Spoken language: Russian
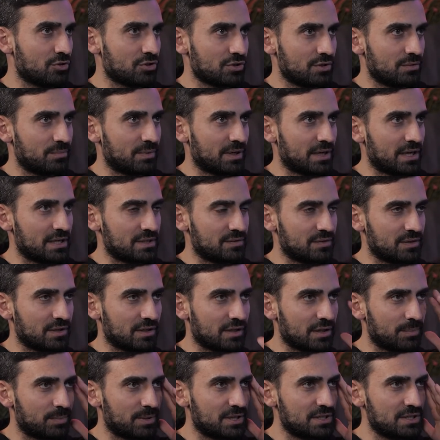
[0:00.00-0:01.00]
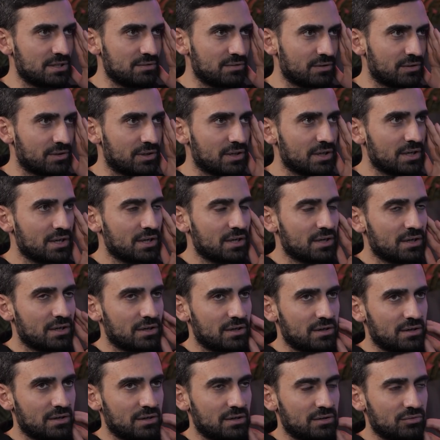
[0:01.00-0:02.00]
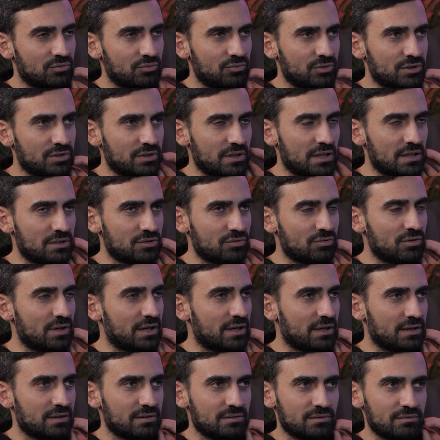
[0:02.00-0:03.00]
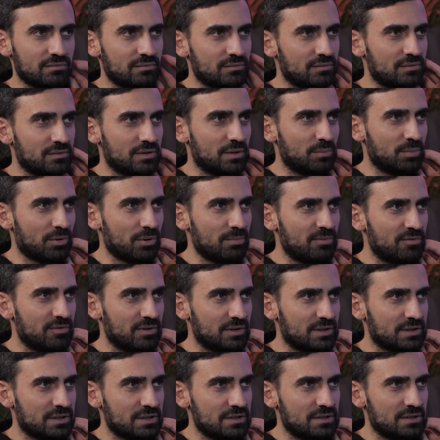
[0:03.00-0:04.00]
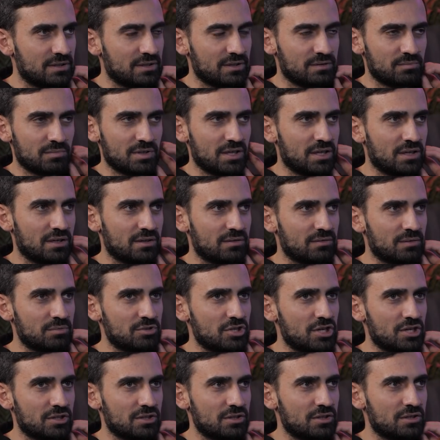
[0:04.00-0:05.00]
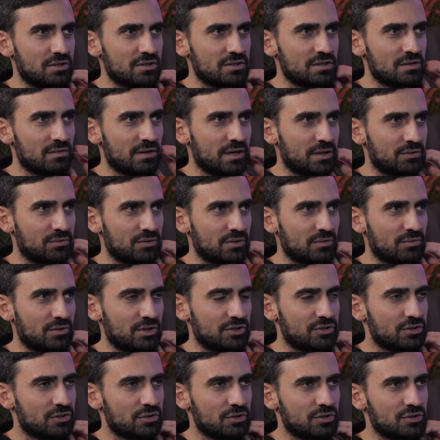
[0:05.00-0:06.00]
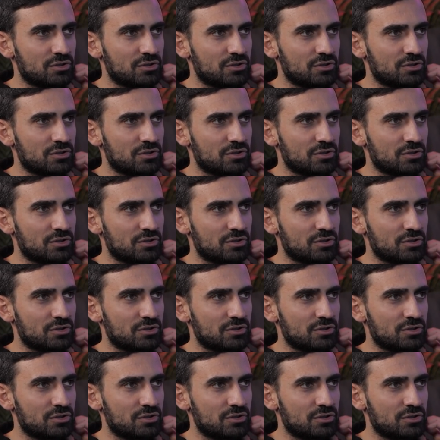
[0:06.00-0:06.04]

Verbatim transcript: можно показывать на корпоративах, а, ну вот я сколько не пробовал это делать, мне вообще это не доставляет удовольствия.